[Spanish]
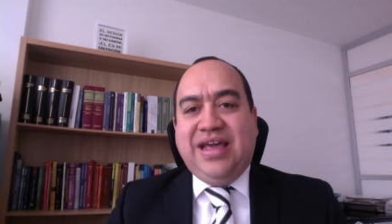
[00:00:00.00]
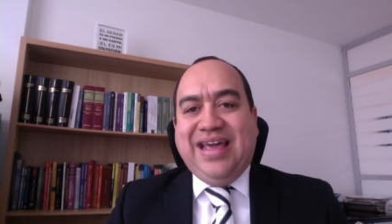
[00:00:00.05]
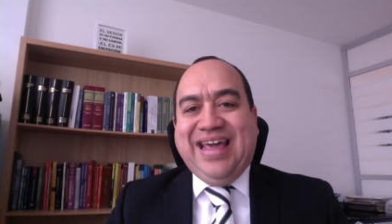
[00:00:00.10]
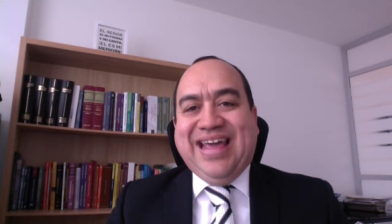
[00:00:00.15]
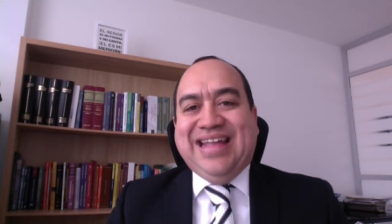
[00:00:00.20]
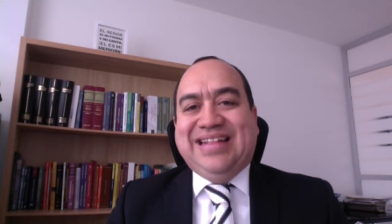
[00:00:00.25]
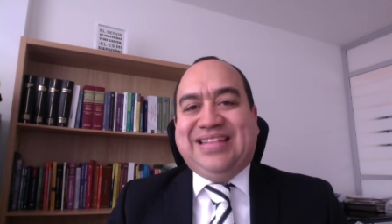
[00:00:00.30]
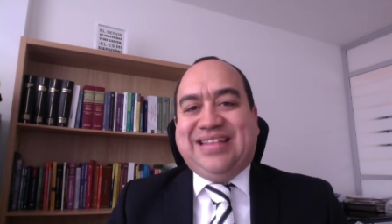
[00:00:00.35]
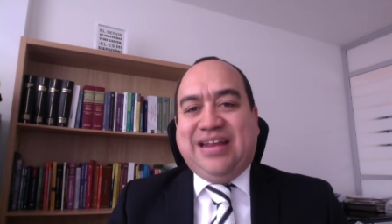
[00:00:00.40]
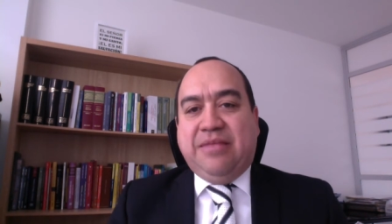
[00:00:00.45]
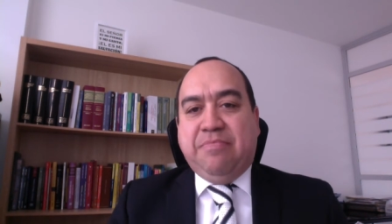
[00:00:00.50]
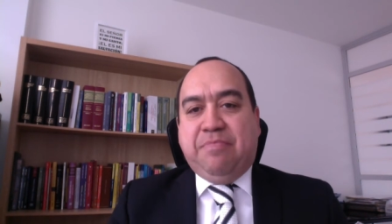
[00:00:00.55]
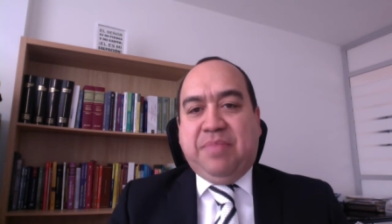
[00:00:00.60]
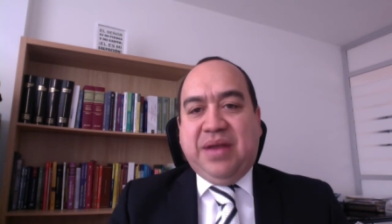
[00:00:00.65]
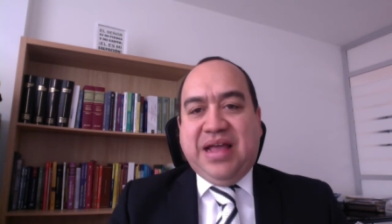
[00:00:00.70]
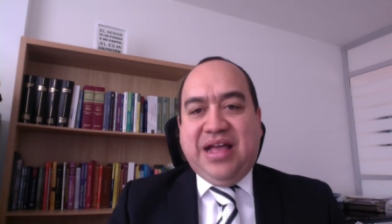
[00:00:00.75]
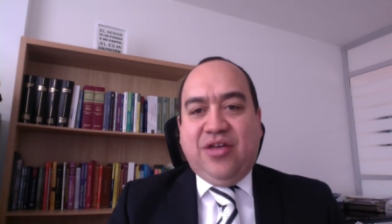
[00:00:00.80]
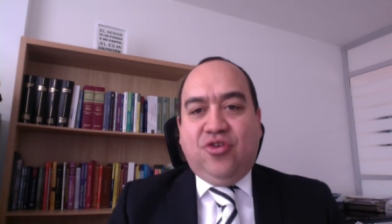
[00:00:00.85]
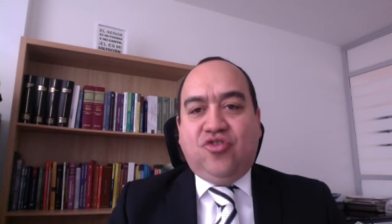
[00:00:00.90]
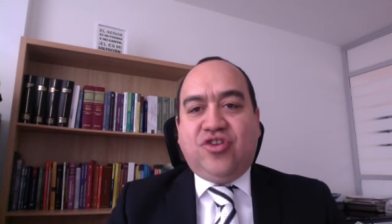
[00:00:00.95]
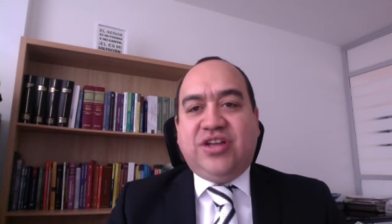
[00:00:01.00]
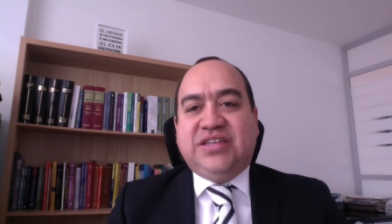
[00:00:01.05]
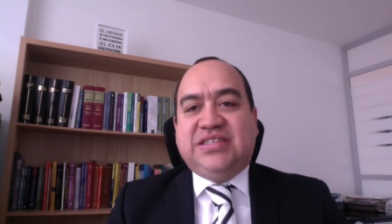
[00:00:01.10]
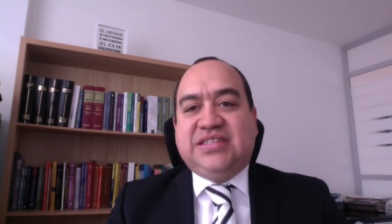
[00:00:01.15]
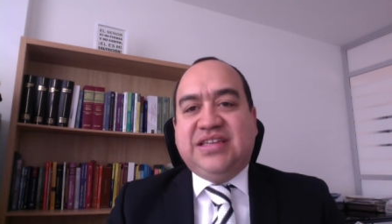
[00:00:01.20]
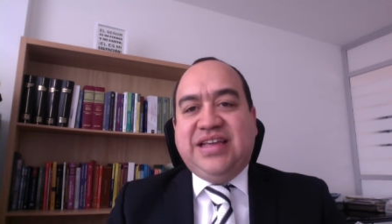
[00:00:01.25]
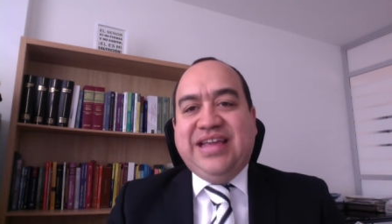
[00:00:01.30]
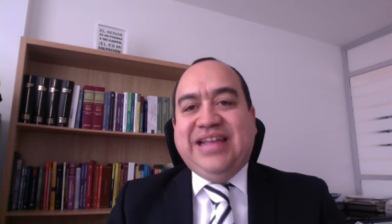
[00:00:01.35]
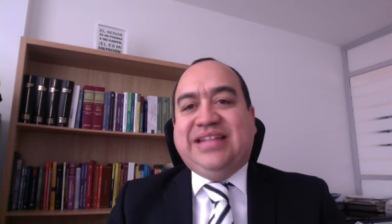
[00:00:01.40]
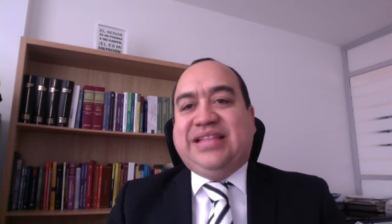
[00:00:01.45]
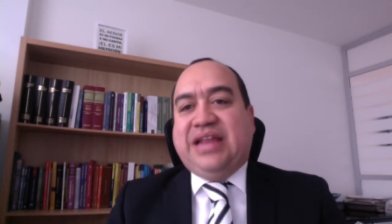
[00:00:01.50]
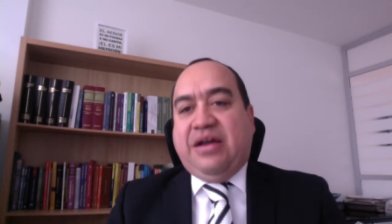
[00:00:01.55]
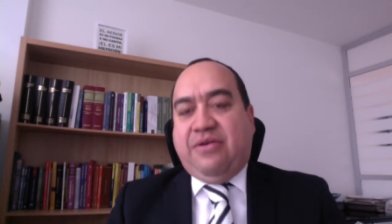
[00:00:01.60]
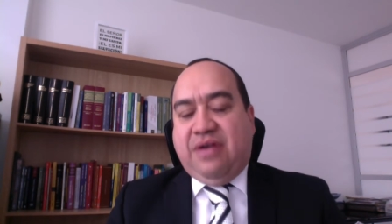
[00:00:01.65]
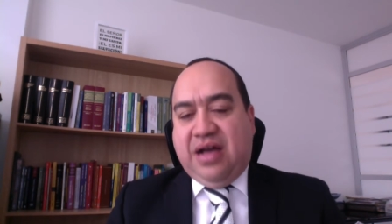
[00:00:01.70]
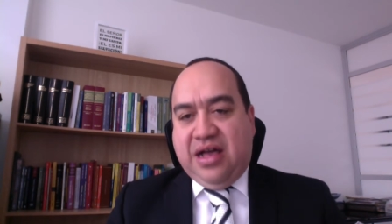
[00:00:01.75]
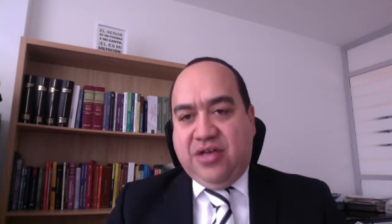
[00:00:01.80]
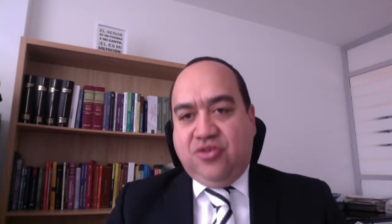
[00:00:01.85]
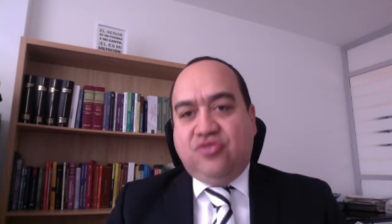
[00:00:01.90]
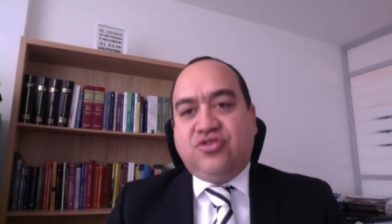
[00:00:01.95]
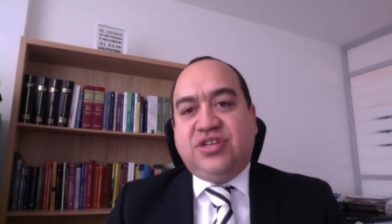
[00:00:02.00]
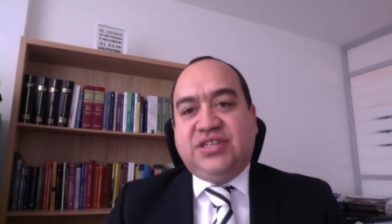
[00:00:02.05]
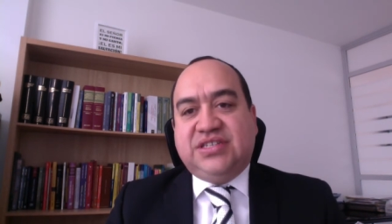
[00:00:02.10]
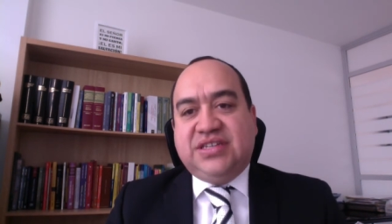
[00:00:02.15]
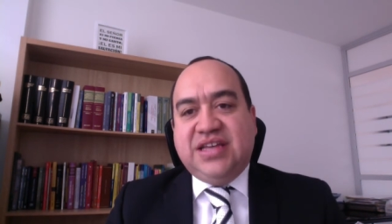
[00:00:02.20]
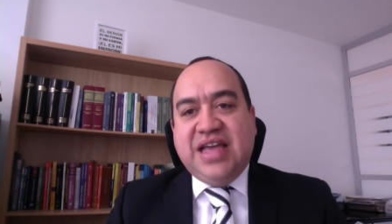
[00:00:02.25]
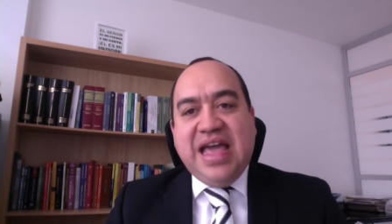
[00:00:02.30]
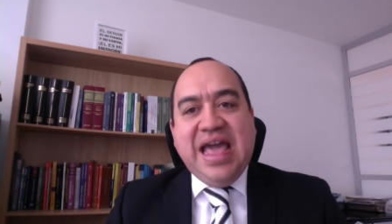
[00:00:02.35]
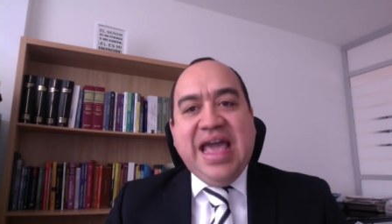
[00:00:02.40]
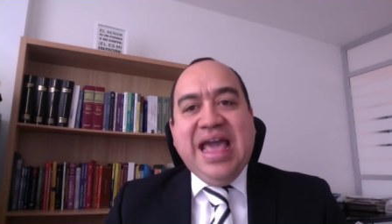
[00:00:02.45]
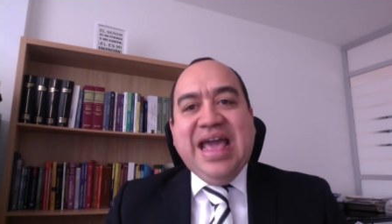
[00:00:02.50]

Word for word: entre empleadores y trabajadores.